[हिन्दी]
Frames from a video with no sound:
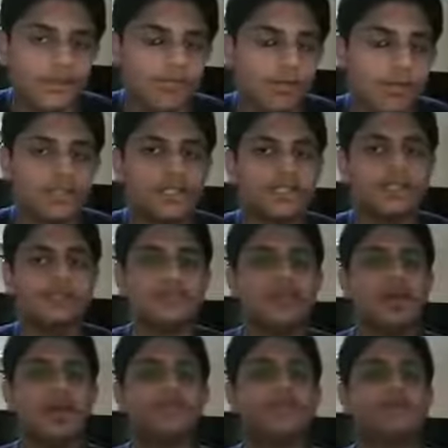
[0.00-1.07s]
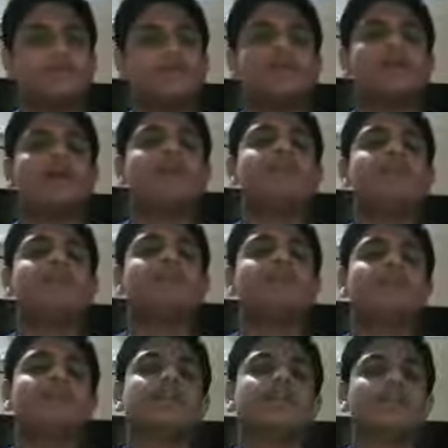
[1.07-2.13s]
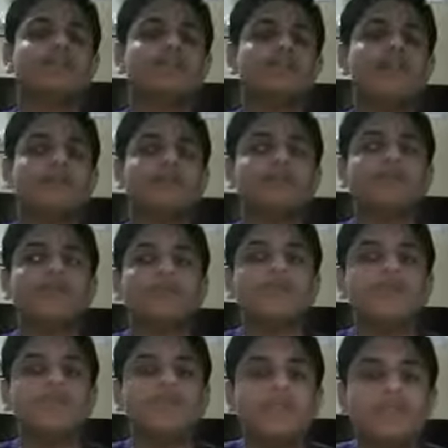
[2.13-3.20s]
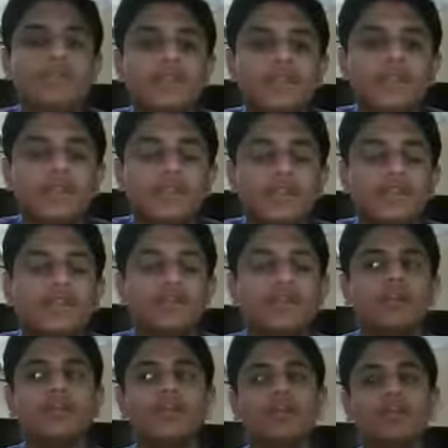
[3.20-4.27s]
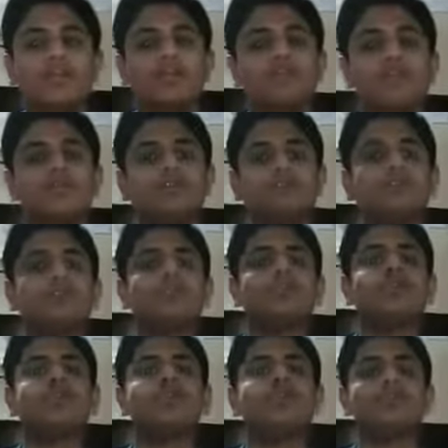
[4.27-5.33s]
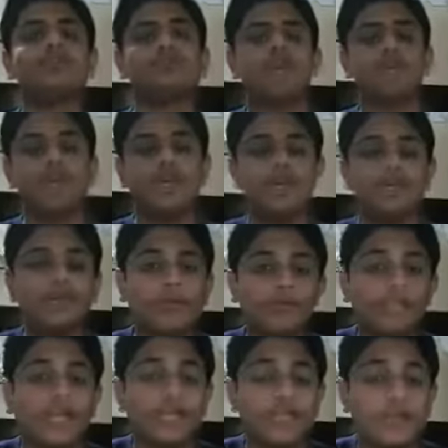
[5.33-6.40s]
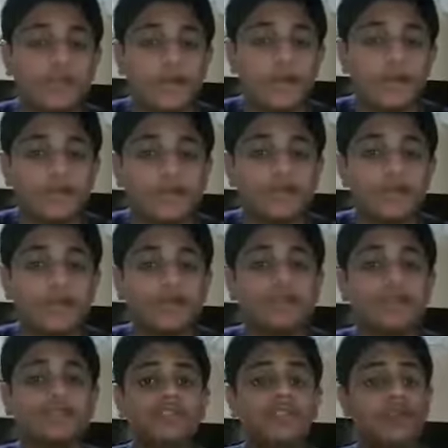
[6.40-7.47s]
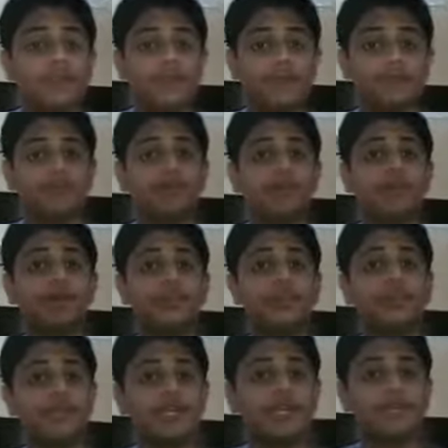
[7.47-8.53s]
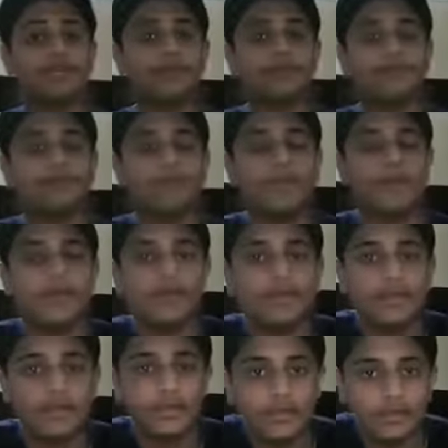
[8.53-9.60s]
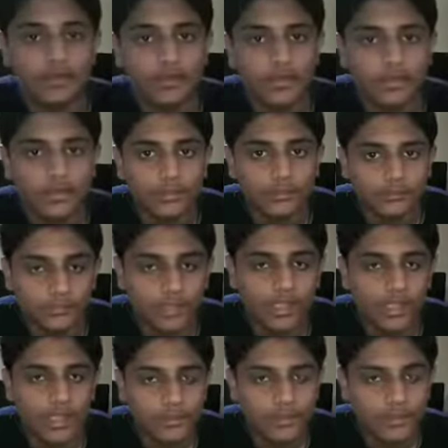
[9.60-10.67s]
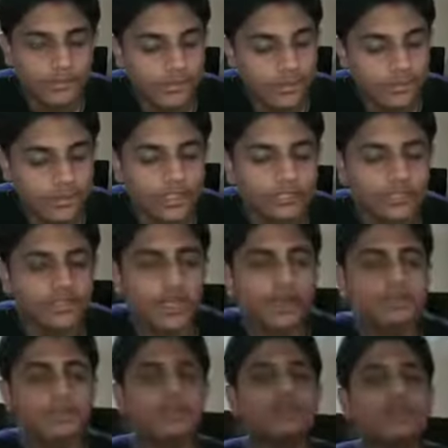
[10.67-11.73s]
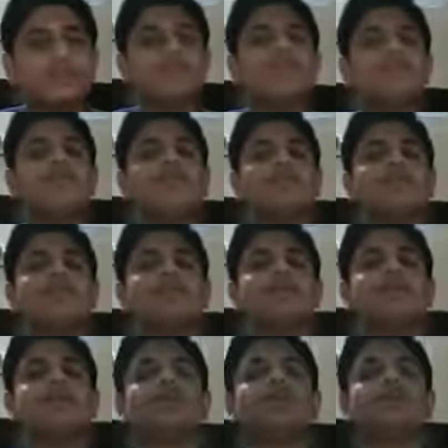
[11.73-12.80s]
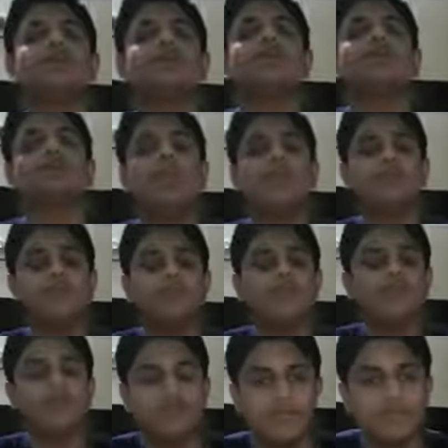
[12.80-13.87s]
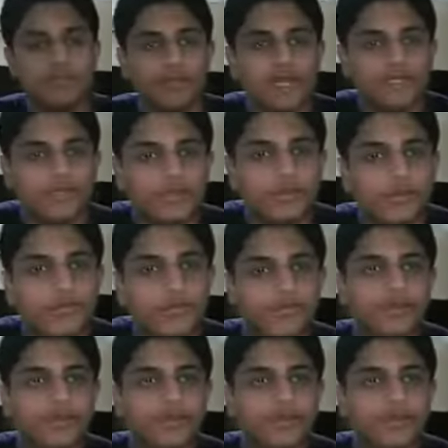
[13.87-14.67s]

बाकी जो आपकी मर्जी आप लेना चाहें वैसे तो आपकी मर्जी पर डिपेंड करता है तो मैंने आपको बताया कि बेस्ट अंडर बजट लैपटॉप और गेमिंग लैपटॉप के बारे में तो आइए अपनी वीडियो का अख्ताम करते हैं अपनी वीडियो को ख़त्म करते हैं ज़्यादा लंबी वीडियो नहीं बनाता मैं